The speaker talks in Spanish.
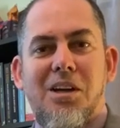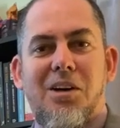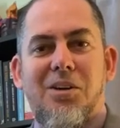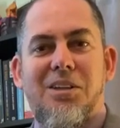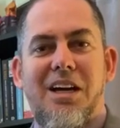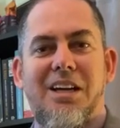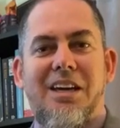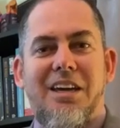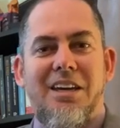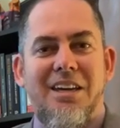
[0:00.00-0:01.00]
O sea
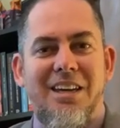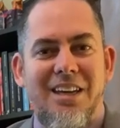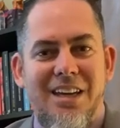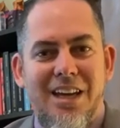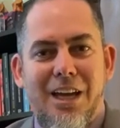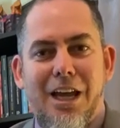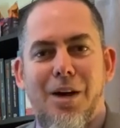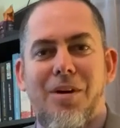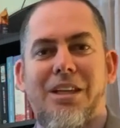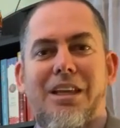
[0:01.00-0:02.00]
que la
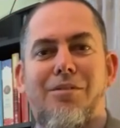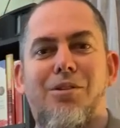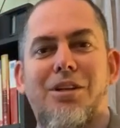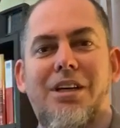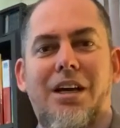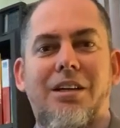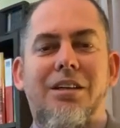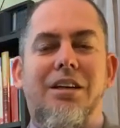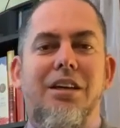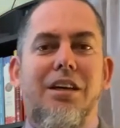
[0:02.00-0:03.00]
llamada
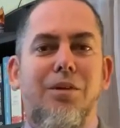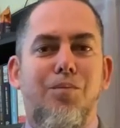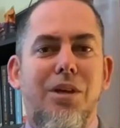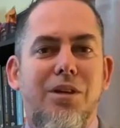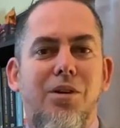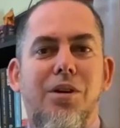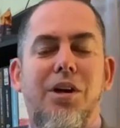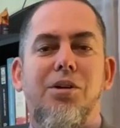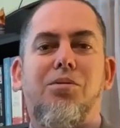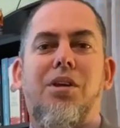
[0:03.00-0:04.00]
telefónica impidió
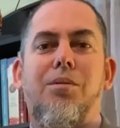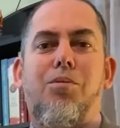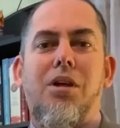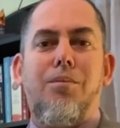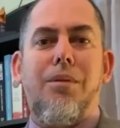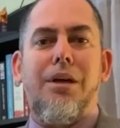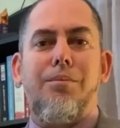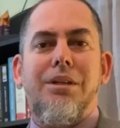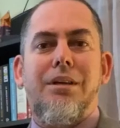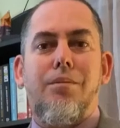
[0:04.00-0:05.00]
que hoy ustedes puedan ver
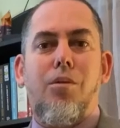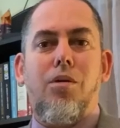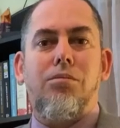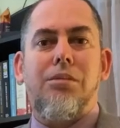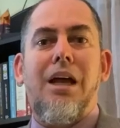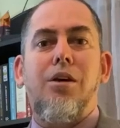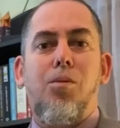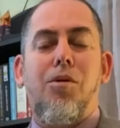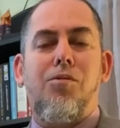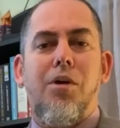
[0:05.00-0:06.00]
mi sermón tal y
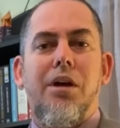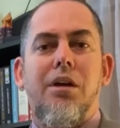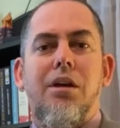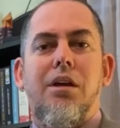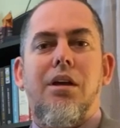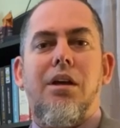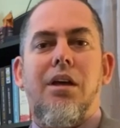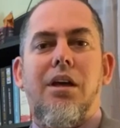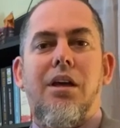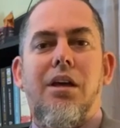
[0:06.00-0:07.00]
como fue
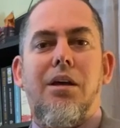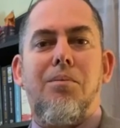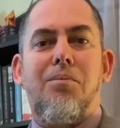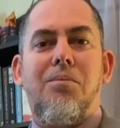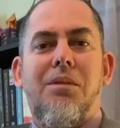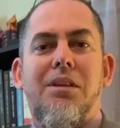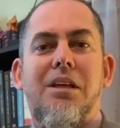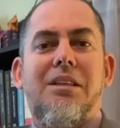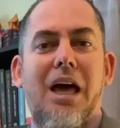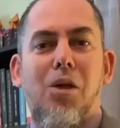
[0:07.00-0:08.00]
eh,
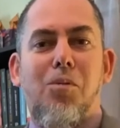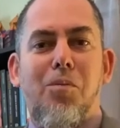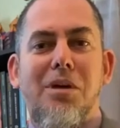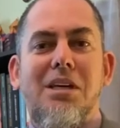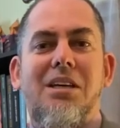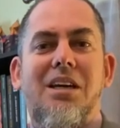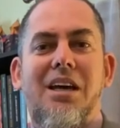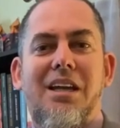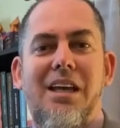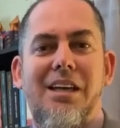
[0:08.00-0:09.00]
dictado por mí
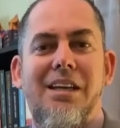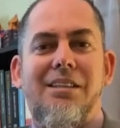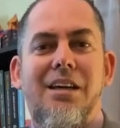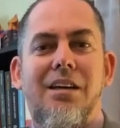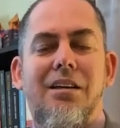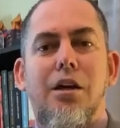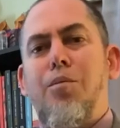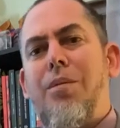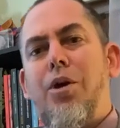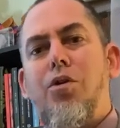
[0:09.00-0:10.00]
en la iglesia,
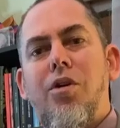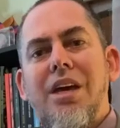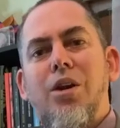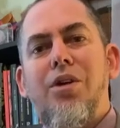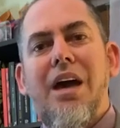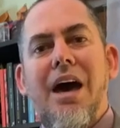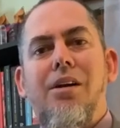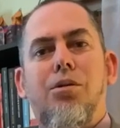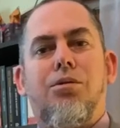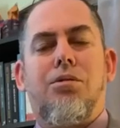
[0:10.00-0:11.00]
pero no quiero
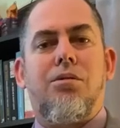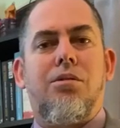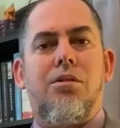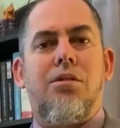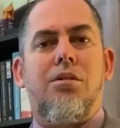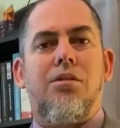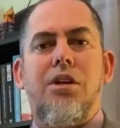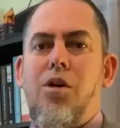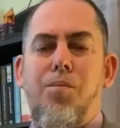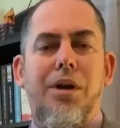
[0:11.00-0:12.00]
dejarlos
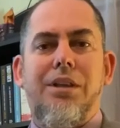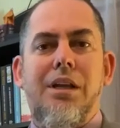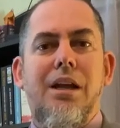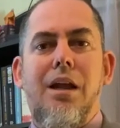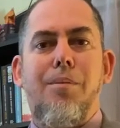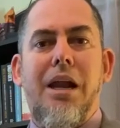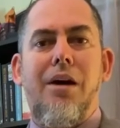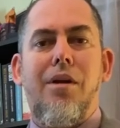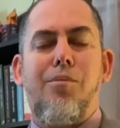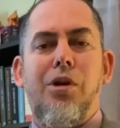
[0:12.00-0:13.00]
sin compartirles la
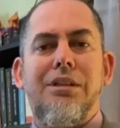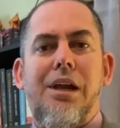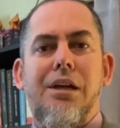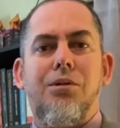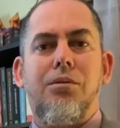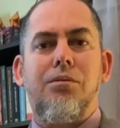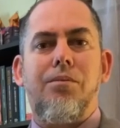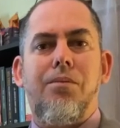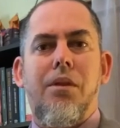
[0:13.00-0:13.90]
palabra por esa razón.